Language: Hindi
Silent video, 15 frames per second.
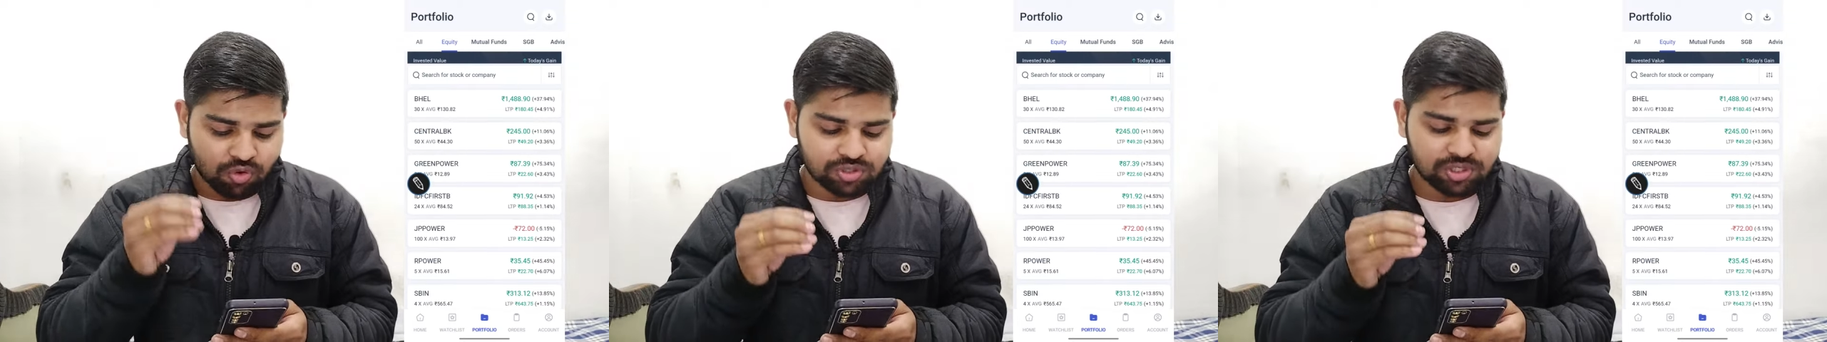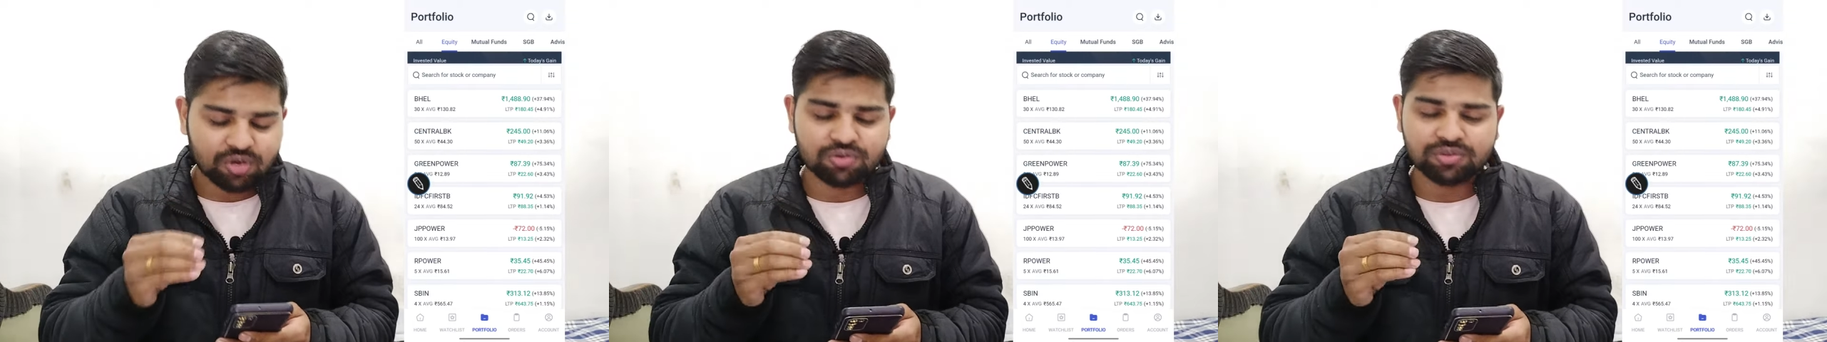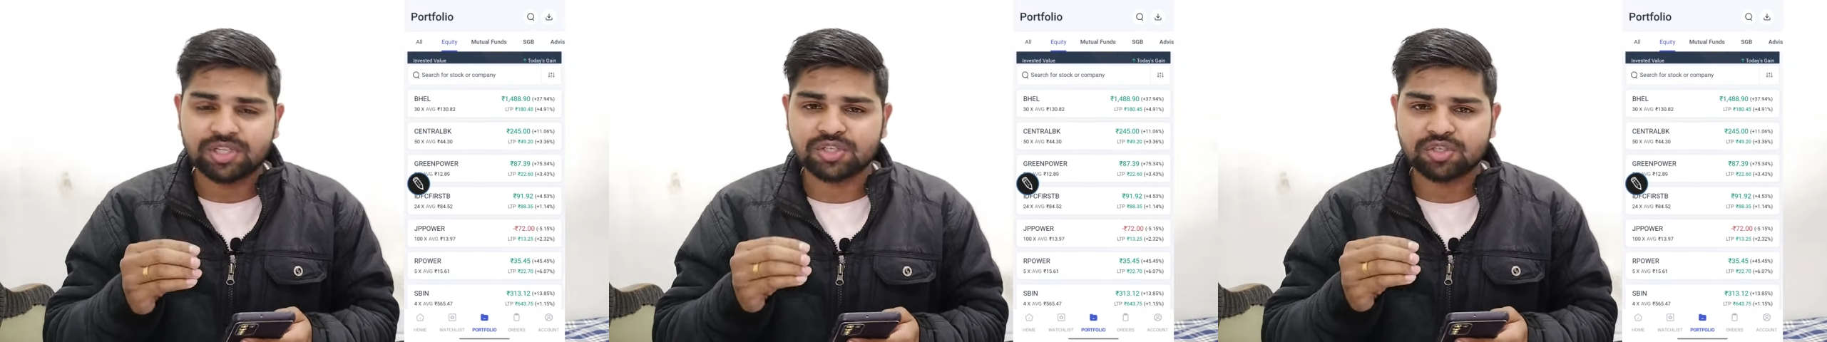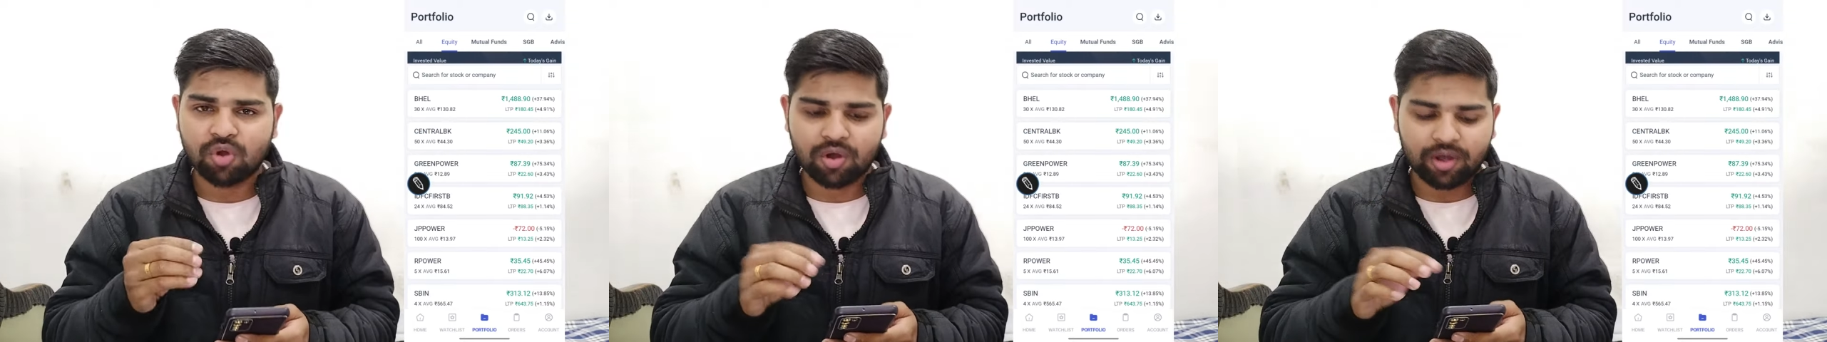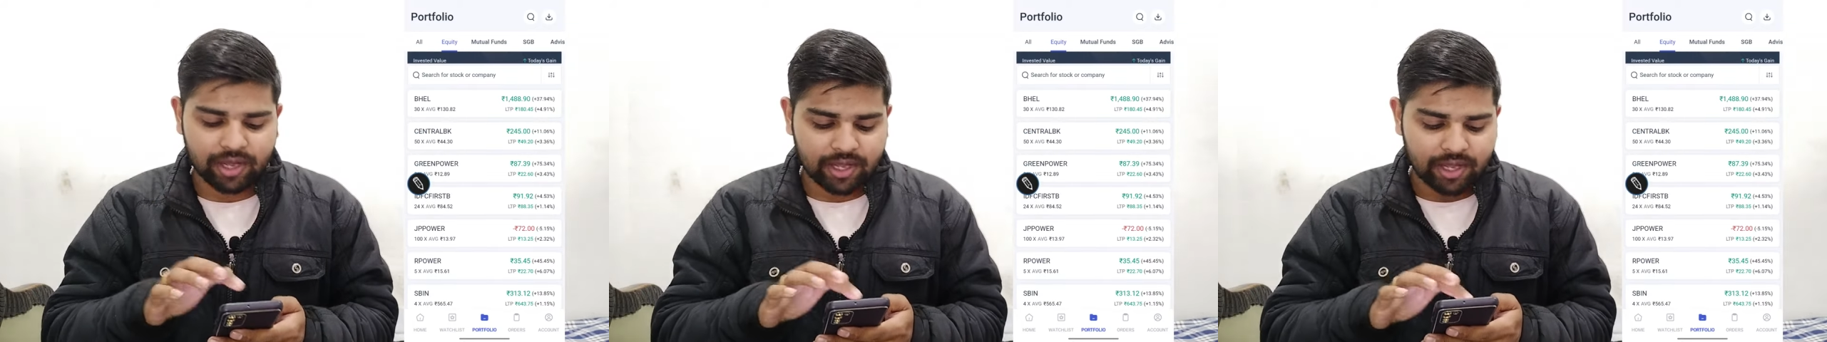कौन से कौन से
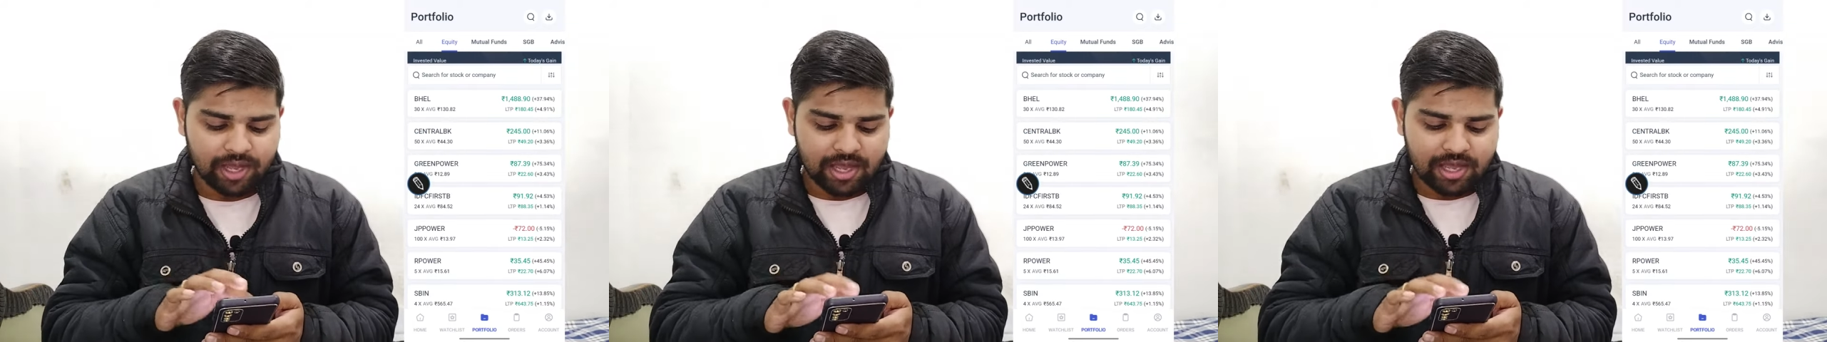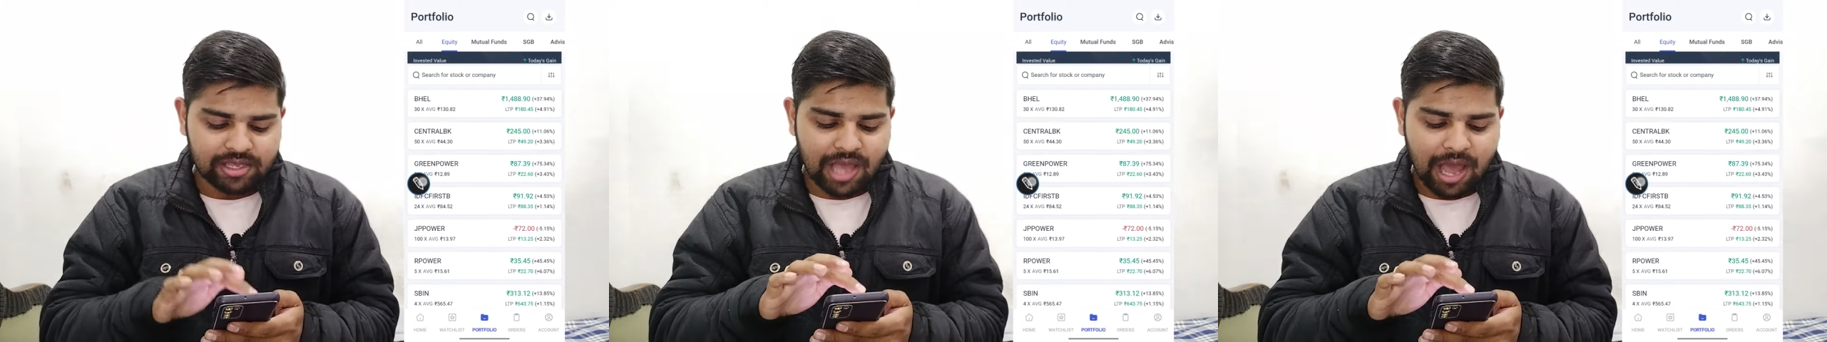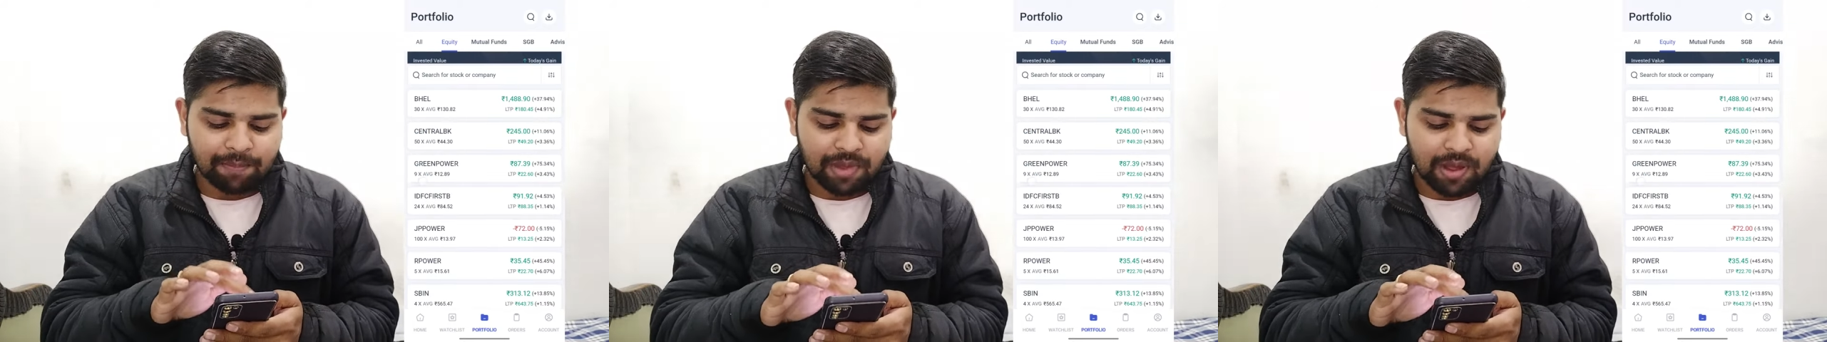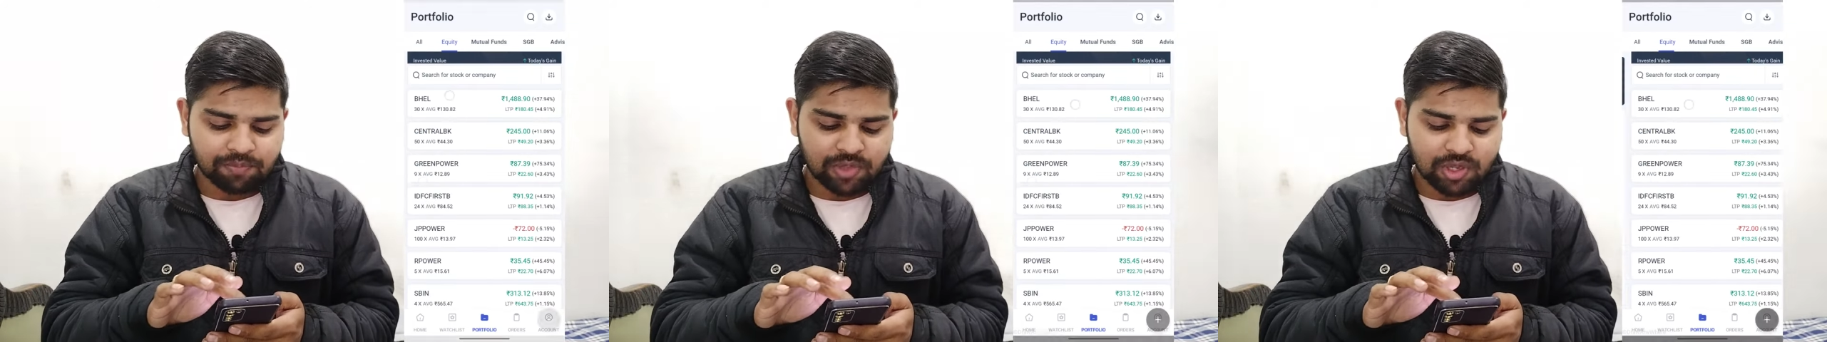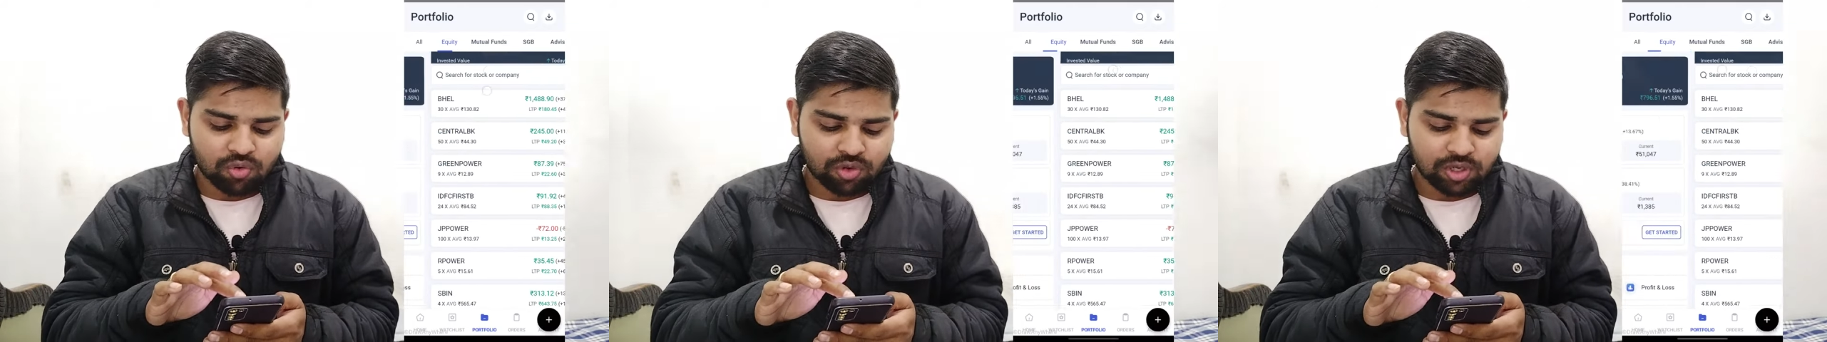स्टॉक है यहाँ पे आप
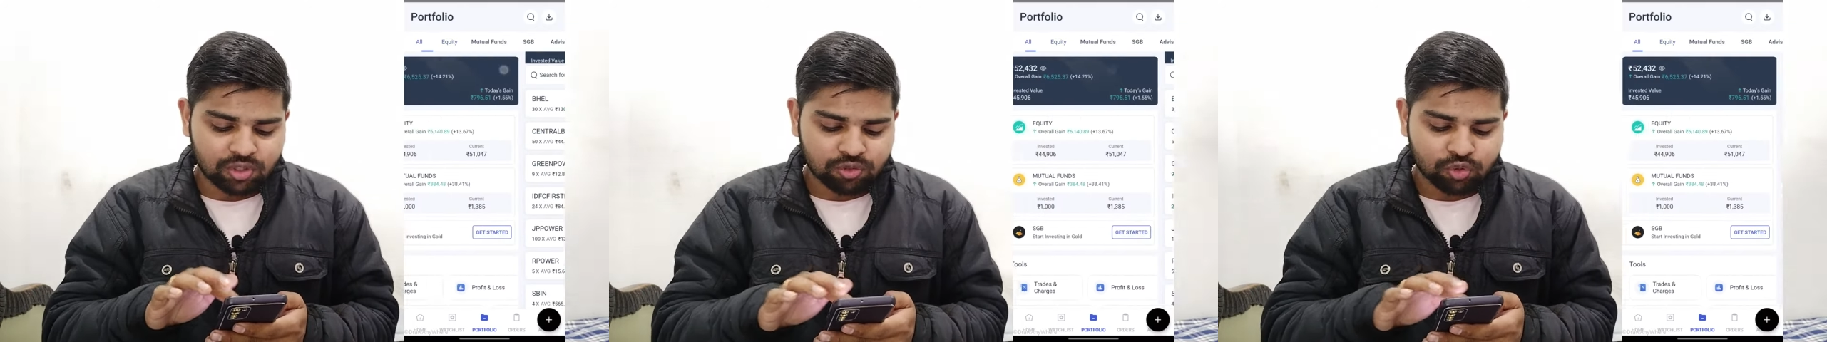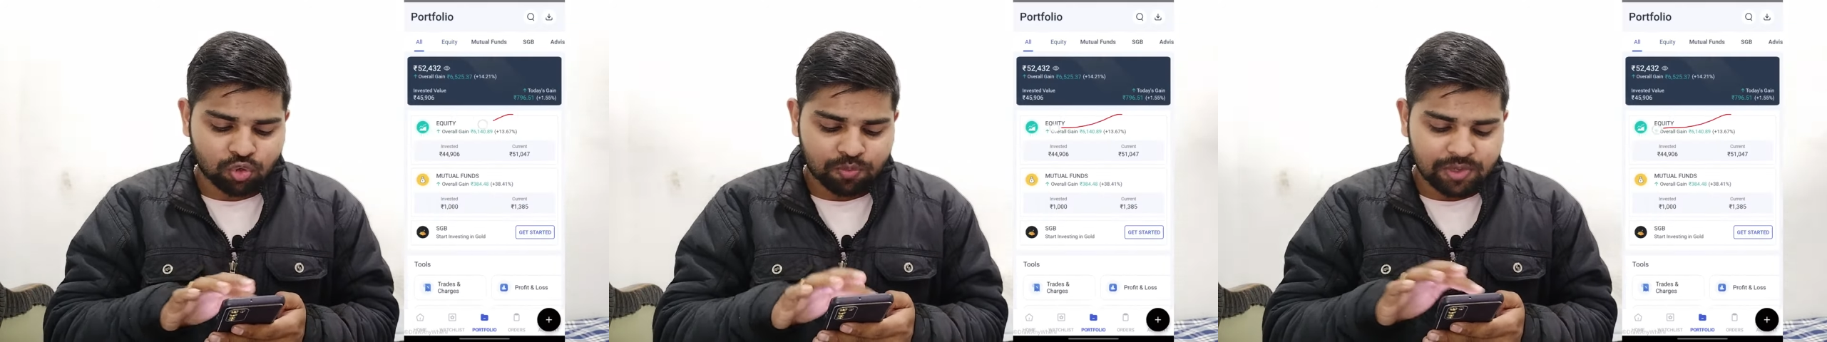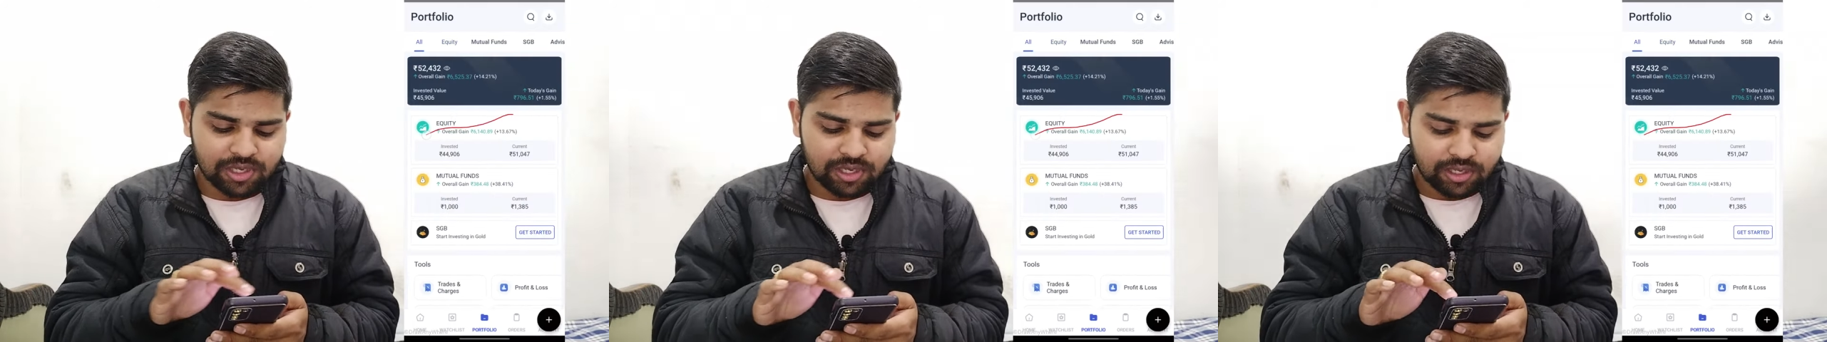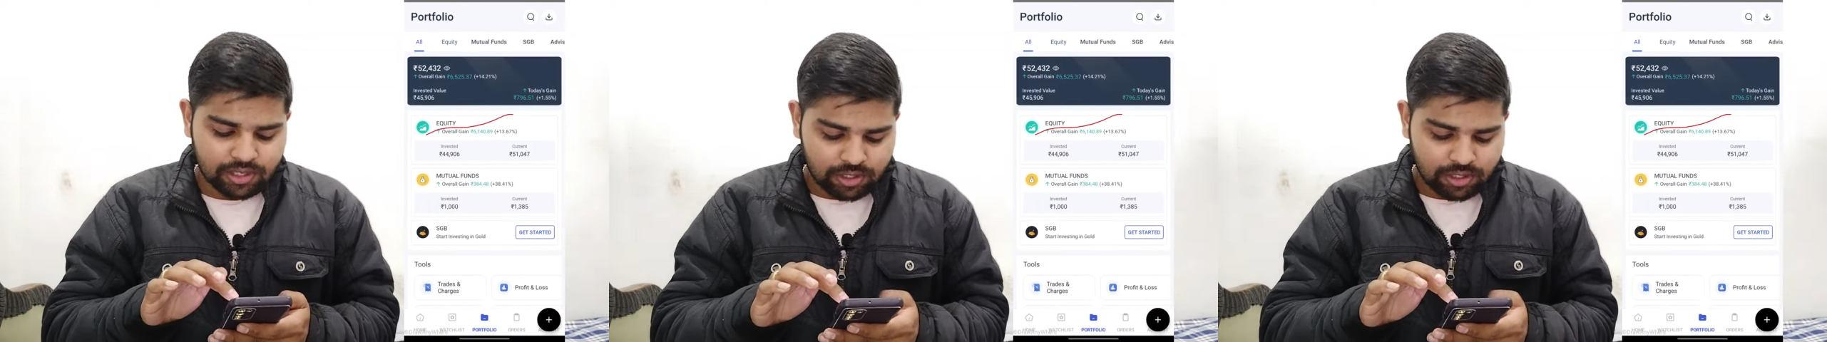देखोगे तो जो भी